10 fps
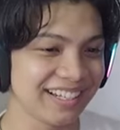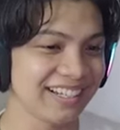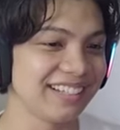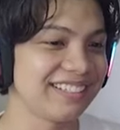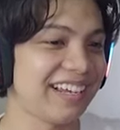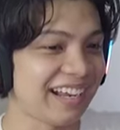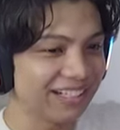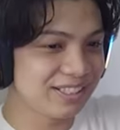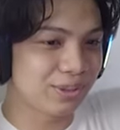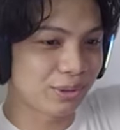gini guys, kayak
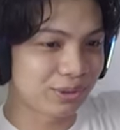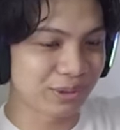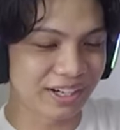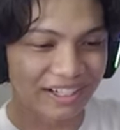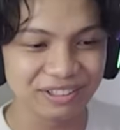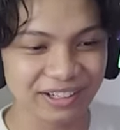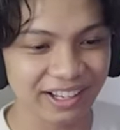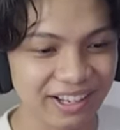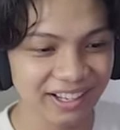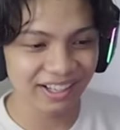ada strukturnya gitu
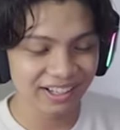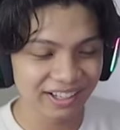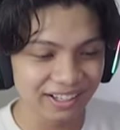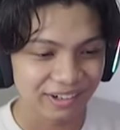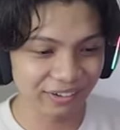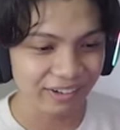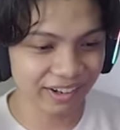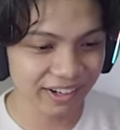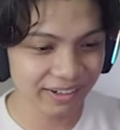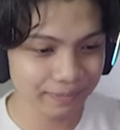ya. Oke.
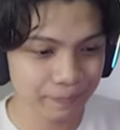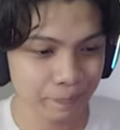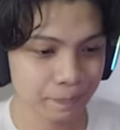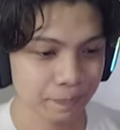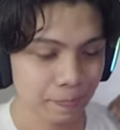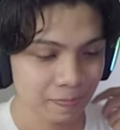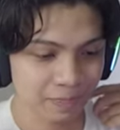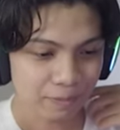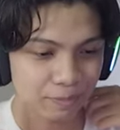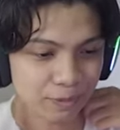Okay.
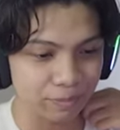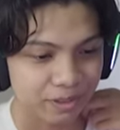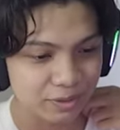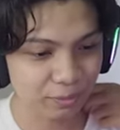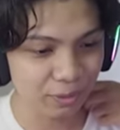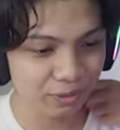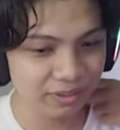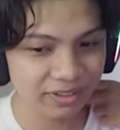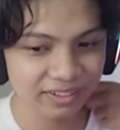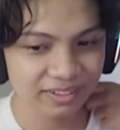Tiba-tiba
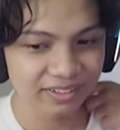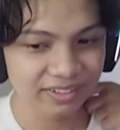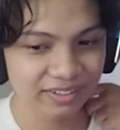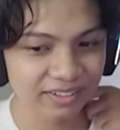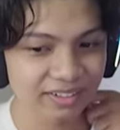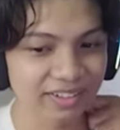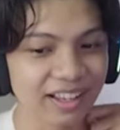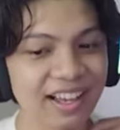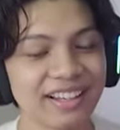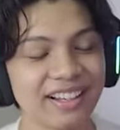nge-spawn.
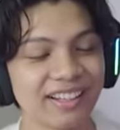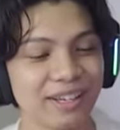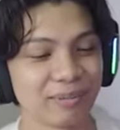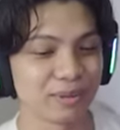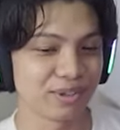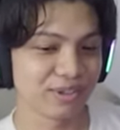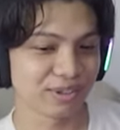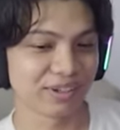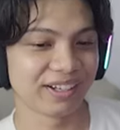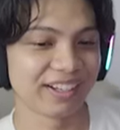Nah, yang lain
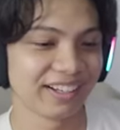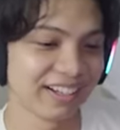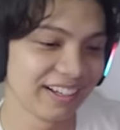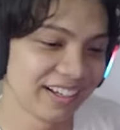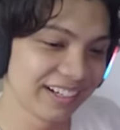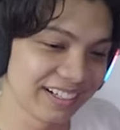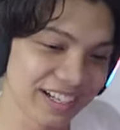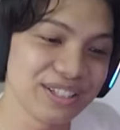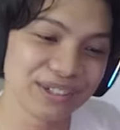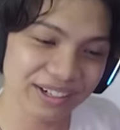muncul.
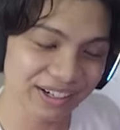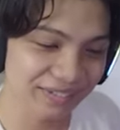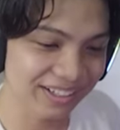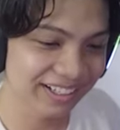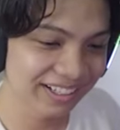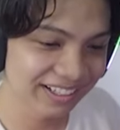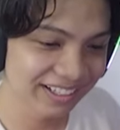Dihancurin apa nih?